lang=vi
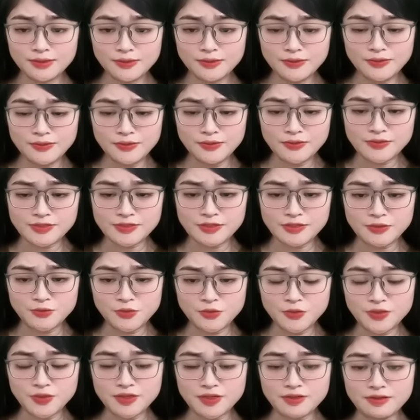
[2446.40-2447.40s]
Tự dưng
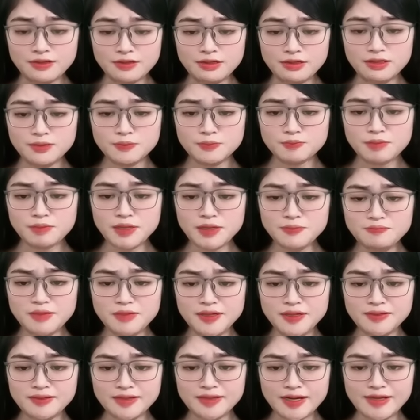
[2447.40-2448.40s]
tôi thấy mắt
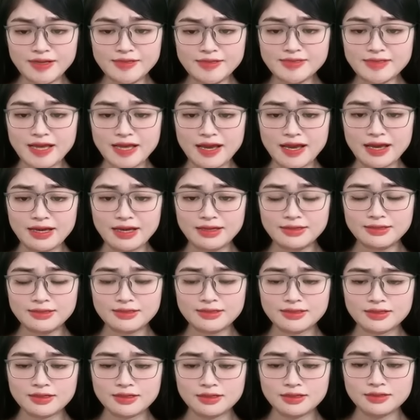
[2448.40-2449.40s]
mình cay xè.
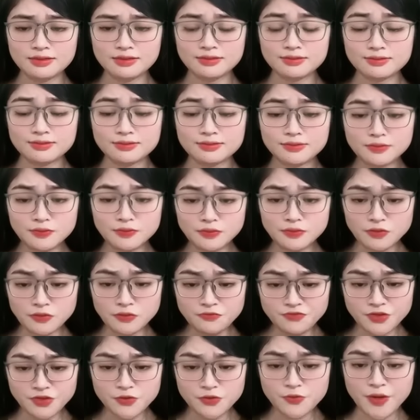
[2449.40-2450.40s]

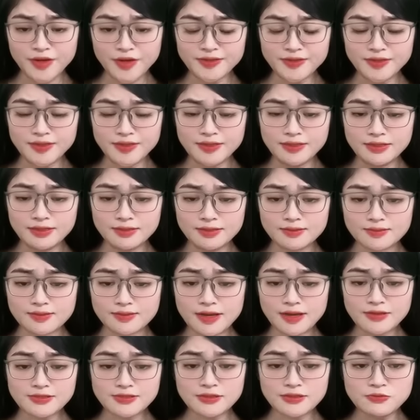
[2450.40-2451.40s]
Công việc của anh ấy
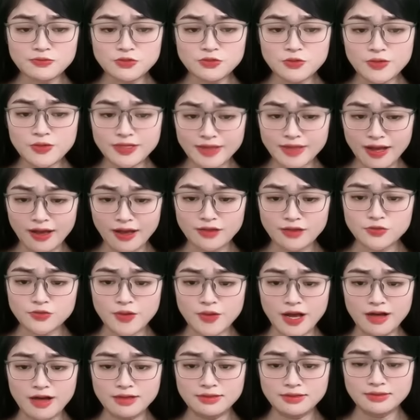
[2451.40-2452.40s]
đã xong xuôi cả rồi
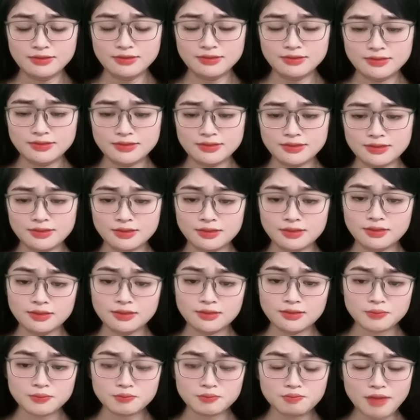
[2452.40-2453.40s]
à?
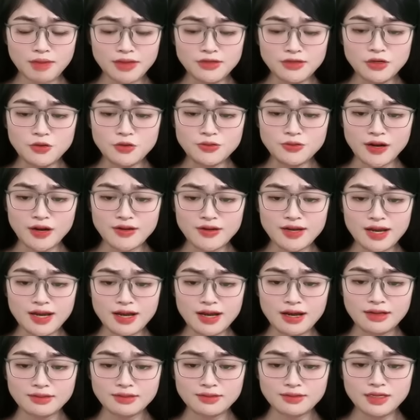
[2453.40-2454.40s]
Ban đầu nói
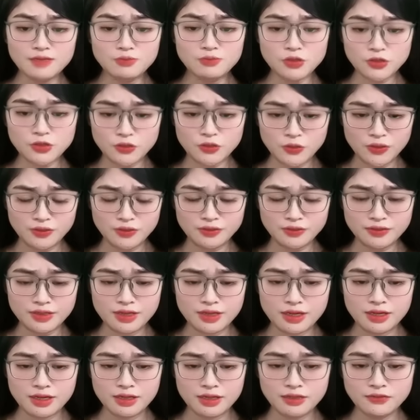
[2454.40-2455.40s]
là đi một tuần,
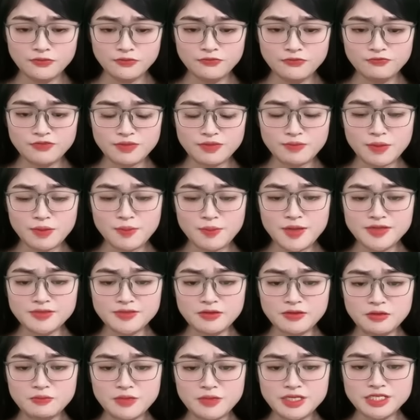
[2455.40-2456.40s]
vậy mà bây
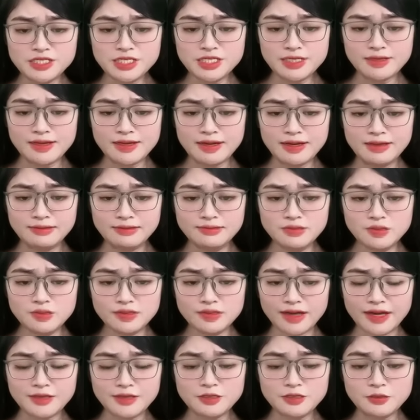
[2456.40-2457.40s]
giờ mới chỉ đến
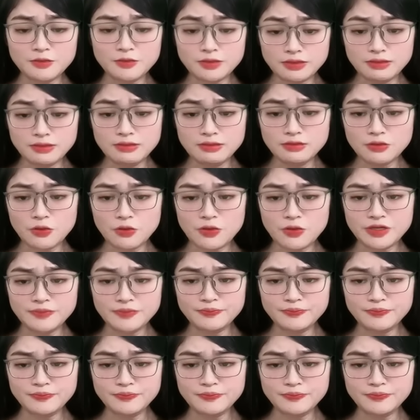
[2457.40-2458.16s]
ngày thứ tư thôi.